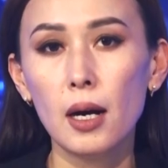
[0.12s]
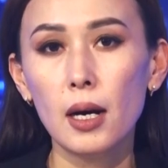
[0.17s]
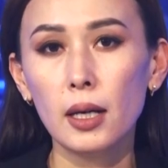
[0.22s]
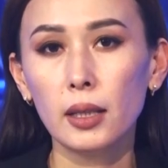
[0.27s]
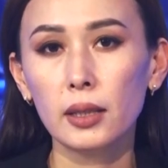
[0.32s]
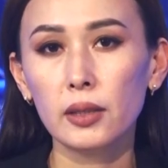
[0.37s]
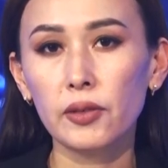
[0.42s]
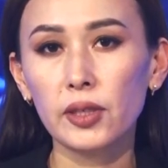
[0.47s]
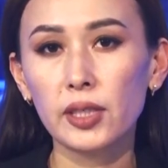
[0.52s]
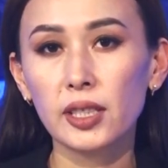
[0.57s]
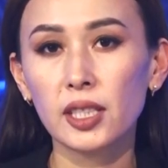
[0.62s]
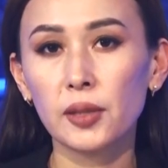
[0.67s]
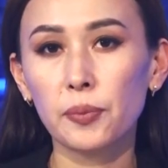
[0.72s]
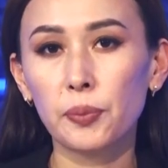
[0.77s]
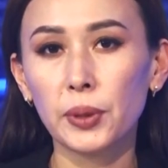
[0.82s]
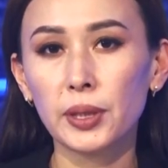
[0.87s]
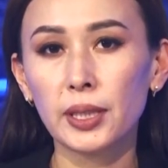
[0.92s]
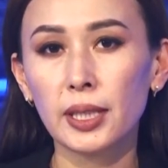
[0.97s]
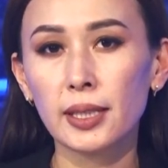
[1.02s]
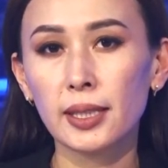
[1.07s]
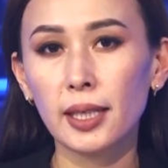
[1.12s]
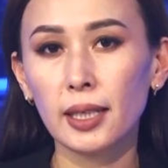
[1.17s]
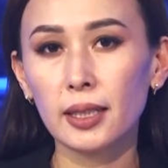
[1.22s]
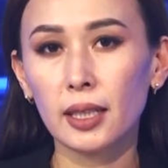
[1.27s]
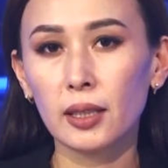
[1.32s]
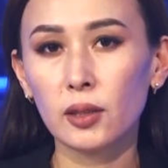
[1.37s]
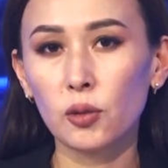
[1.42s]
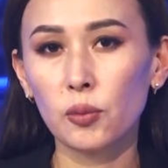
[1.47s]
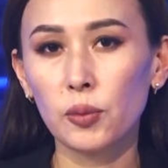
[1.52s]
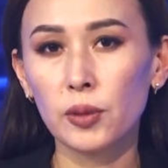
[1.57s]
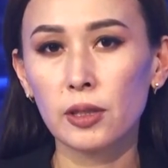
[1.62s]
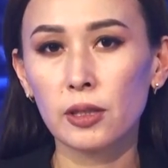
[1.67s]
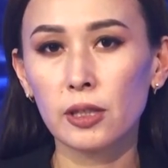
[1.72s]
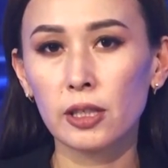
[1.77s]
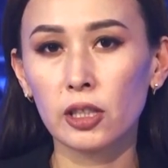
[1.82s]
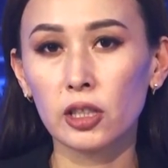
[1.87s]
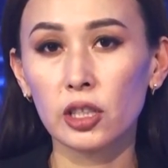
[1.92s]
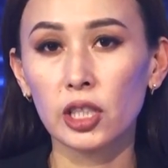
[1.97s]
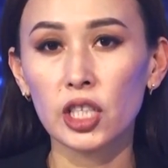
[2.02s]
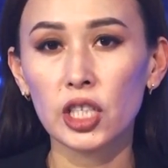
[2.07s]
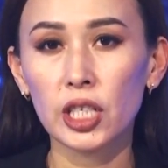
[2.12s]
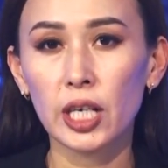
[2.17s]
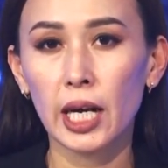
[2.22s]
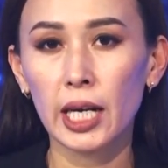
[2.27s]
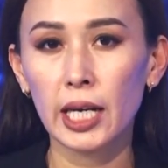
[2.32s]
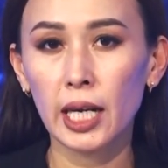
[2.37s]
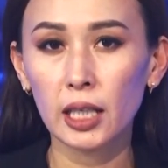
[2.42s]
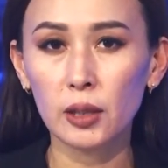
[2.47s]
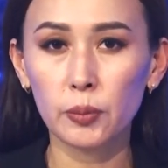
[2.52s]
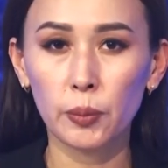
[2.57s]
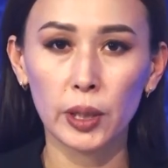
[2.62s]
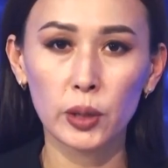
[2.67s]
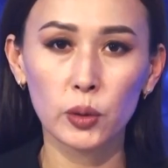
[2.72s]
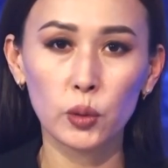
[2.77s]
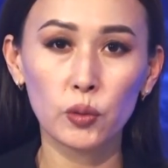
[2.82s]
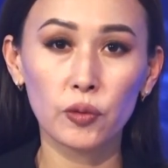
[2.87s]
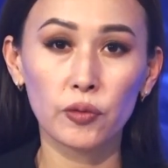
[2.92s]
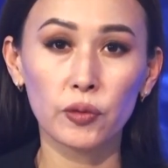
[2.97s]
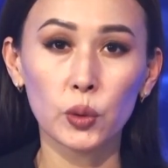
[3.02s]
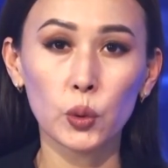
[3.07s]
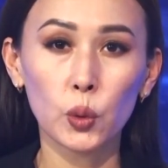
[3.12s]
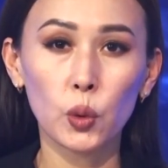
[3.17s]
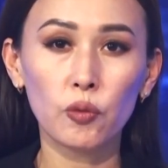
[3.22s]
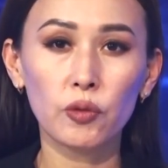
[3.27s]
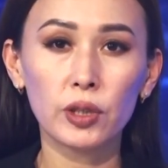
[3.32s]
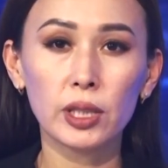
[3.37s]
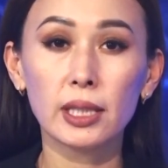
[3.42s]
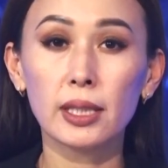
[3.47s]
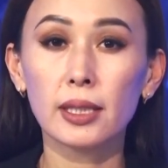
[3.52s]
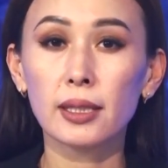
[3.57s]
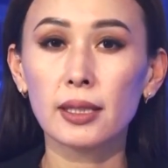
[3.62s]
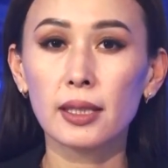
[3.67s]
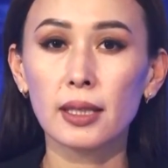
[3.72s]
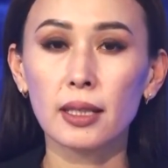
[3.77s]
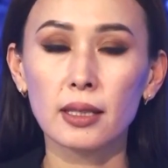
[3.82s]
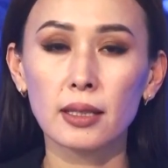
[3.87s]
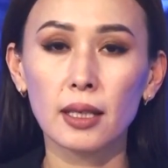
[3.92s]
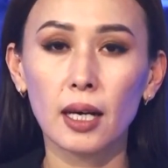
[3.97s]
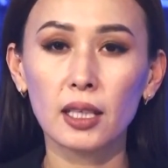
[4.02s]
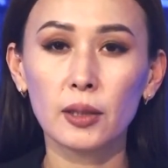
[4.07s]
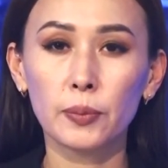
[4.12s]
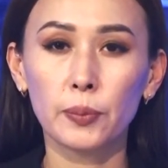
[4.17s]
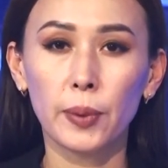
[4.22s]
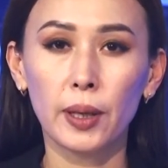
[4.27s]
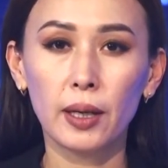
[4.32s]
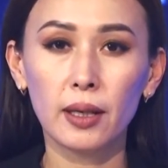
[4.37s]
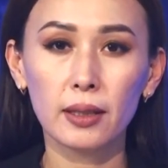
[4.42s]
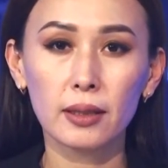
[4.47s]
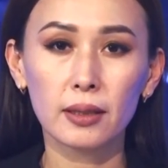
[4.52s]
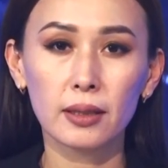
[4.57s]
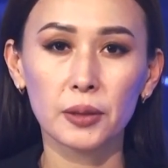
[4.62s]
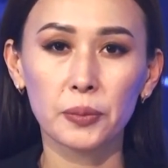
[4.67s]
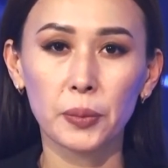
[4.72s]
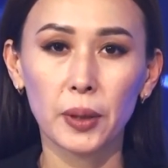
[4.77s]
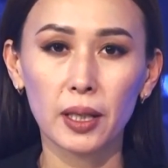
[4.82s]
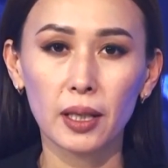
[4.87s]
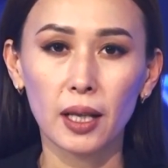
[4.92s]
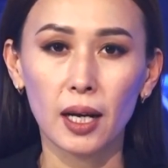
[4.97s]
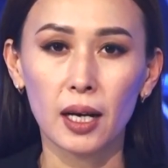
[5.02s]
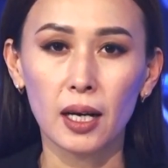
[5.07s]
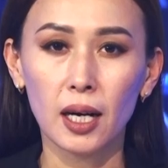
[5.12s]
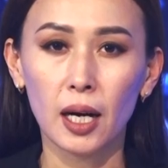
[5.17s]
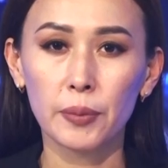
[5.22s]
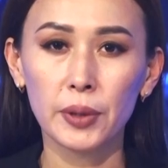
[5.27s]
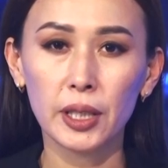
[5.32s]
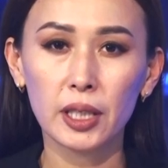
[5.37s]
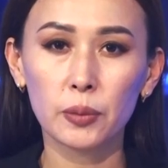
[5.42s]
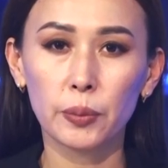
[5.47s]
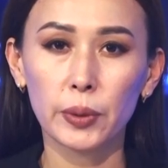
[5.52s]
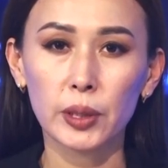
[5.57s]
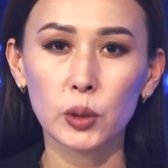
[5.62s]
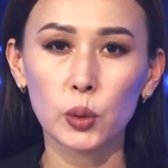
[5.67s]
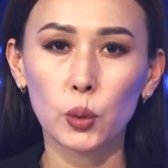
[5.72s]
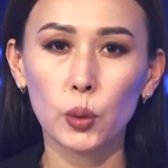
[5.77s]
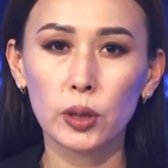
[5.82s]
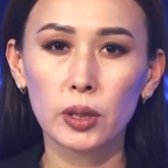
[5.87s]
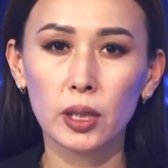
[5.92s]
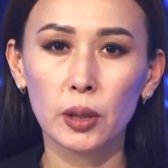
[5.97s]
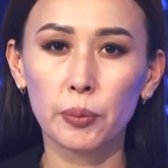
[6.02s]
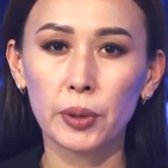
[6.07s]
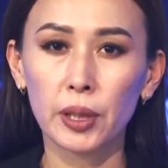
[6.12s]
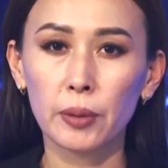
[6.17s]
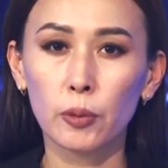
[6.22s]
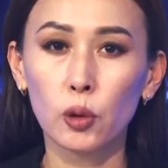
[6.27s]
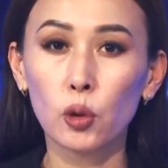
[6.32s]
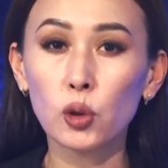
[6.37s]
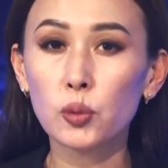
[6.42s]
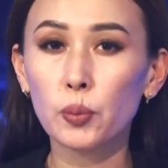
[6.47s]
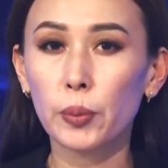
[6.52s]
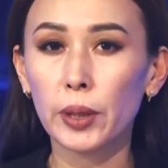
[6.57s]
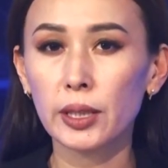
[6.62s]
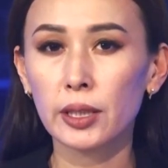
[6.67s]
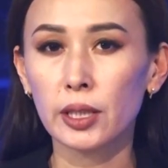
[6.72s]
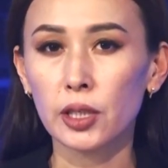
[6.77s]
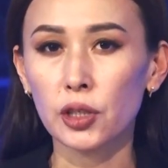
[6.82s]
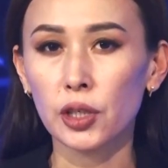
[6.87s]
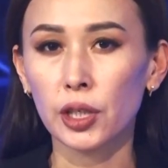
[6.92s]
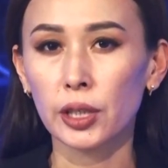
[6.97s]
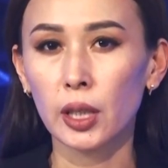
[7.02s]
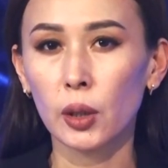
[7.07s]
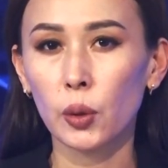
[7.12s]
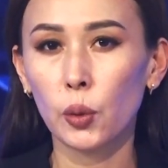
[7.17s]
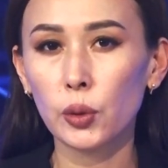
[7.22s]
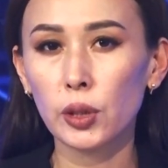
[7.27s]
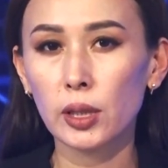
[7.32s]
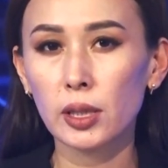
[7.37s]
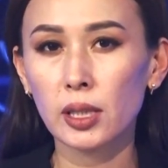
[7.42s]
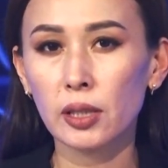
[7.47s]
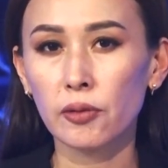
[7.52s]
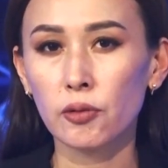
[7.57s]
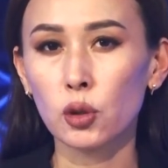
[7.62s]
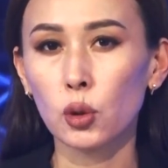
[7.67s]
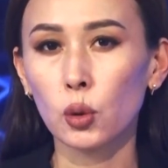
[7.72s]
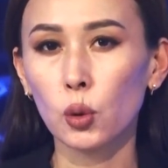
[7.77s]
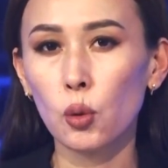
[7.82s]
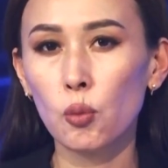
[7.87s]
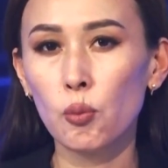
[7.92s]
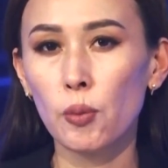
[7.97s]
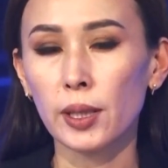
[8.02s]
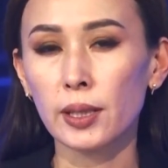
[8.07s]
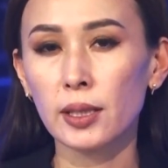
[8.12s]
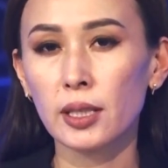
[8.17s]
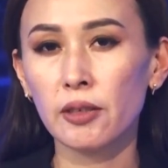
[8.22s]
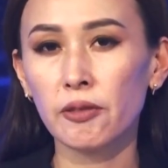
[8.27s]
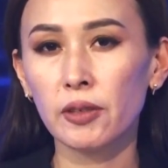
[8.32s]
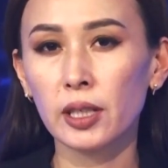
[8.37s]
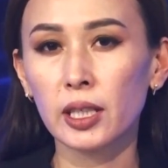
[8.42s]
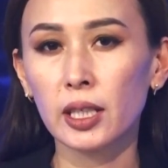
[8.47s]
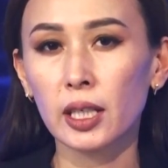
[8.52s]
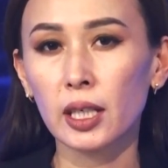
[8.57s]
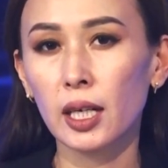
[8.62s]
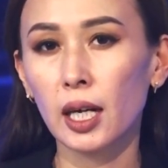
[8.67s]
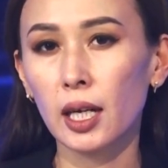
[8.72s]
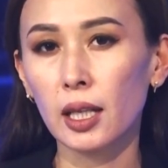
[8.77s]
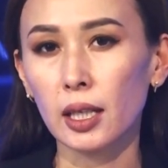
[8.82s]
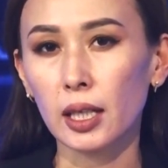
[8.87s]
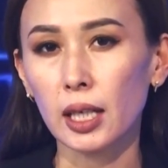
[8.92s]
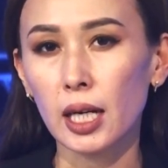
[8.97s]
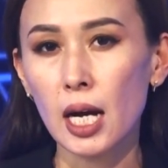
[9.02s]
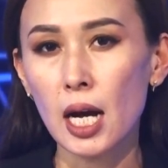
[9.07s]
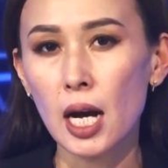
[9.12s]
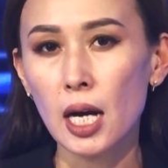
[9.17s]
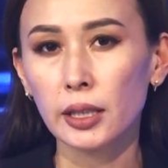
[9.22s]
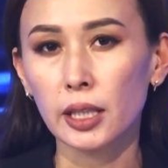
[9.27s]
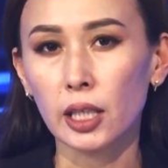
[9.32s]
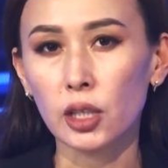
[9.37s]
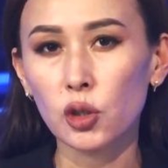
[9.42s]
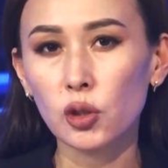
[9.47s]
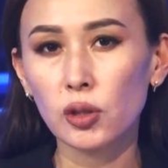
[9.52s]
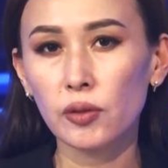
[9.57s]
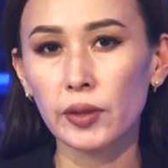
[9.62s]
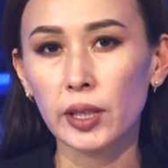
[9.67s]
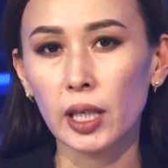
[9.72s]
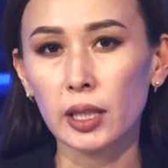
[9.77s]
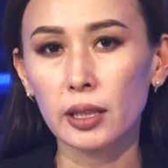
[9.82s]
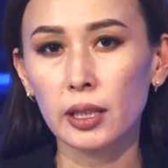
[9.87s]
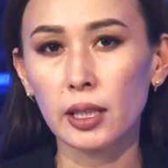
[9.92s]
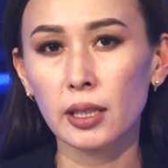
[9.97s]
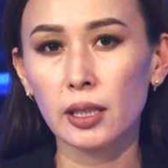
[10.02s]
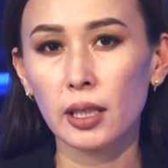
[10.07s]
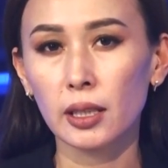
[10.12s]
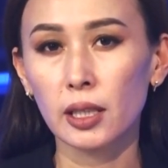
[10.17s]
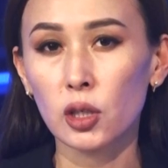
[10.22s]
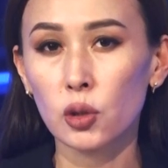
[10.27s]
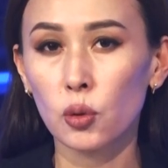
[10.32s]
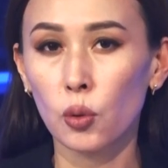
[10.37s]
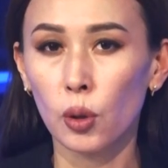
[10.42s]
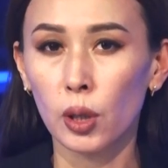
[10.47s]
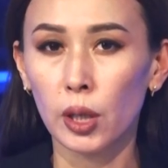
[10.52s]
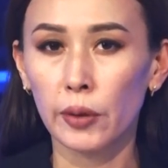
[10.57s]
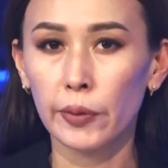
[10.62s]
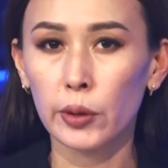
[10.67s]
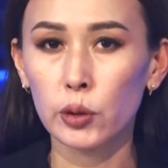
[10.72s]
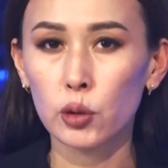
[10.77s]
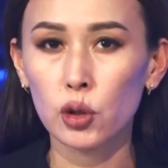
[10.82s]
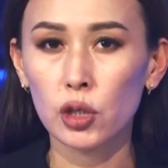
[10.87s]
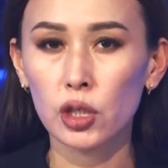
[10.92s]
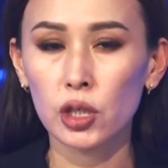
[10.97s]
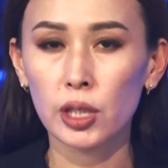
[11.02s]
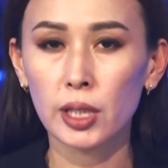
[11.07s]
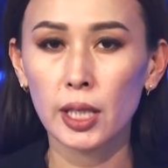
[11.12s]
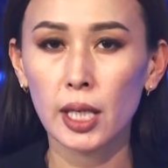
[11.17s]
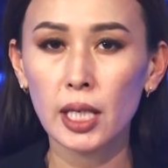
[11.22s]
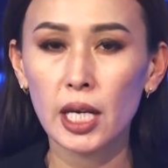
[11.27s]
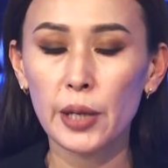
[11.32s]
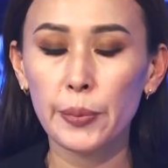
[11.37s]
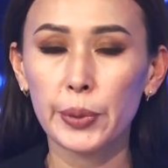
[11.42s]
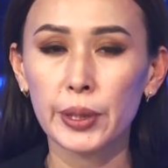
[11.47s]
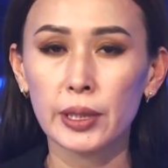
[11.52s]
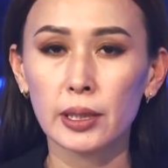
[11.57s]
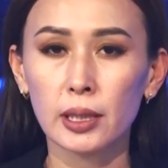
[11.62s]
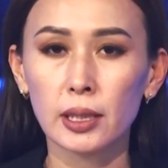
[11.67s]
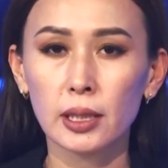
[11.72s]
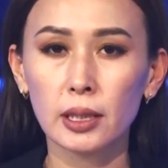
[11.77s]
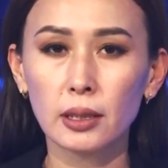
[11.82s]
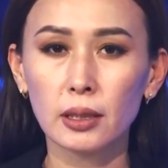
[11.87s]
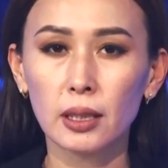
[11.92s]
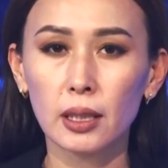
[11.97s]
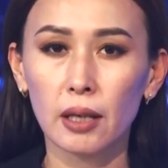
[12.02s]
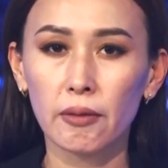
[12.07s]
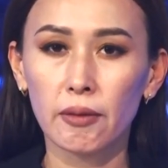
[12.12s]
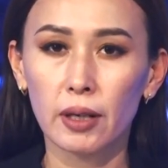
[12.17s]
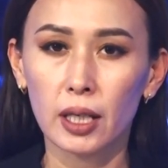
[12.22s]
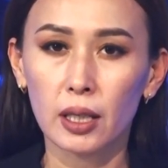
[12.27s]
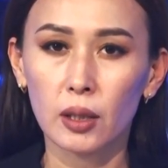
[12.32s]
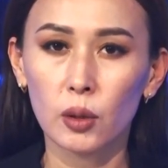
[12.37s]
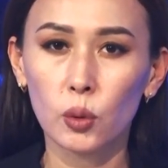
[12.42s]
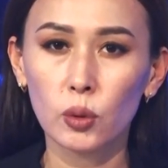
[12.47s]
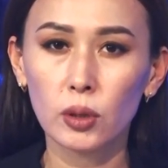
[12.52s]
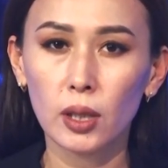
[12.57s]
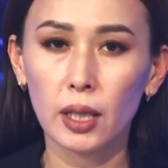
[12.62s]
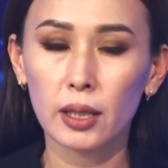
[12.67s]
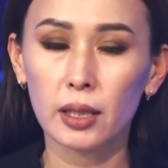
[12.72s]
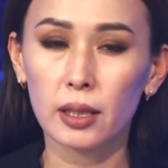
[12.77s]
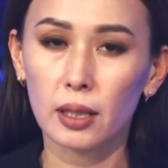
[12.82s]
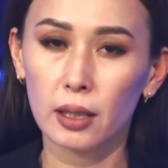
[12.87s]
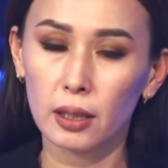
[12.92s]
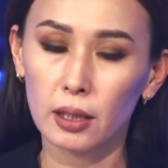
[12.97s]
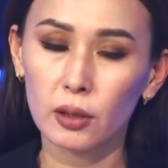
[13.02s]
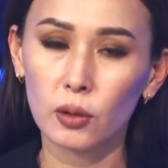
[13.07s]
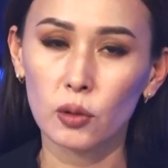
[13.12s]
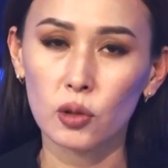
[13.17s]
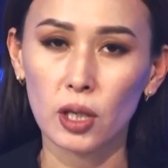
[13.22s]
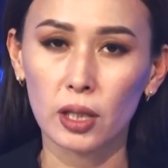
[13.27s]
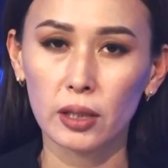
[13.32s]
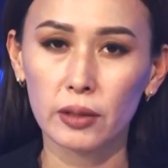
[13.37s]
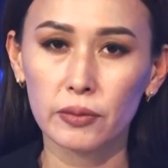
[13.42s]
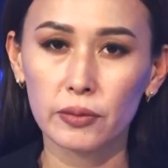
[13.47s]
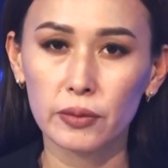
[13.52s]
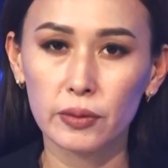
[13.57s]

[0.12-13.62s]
250 актюбинских дошколят пойдут в новый детский сад Бахат-Табала. Объект, построенный при господдержке, находится в жилом массиве Каргалы. Торжественное открытие дошкольного учреждения посетил глава региона Яралы Тукжанов.